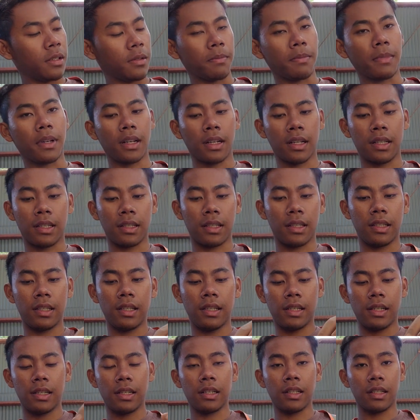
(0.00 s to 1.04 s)
makan
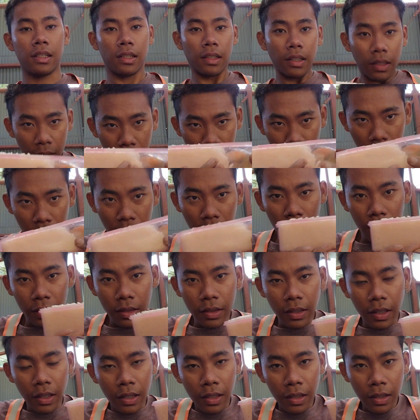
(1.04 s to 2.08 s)
siang
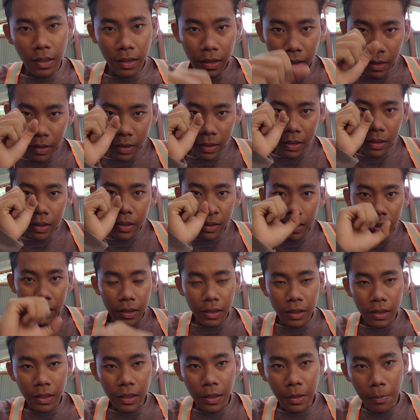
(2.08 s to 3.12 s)
jadi
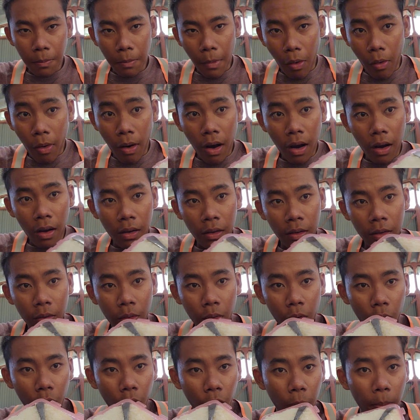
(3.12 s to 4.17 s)
uh, bawa
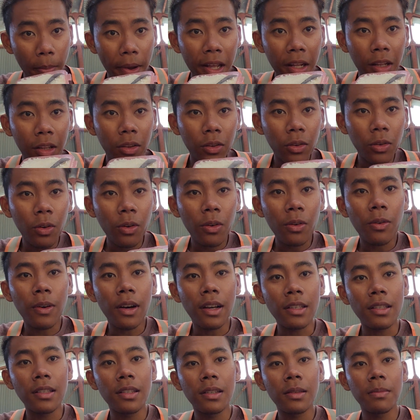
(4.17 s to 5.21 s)
obento
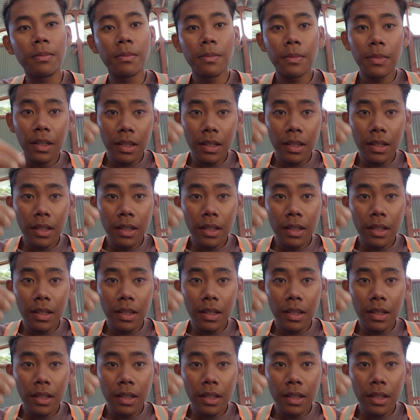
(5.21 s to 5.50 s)
wajib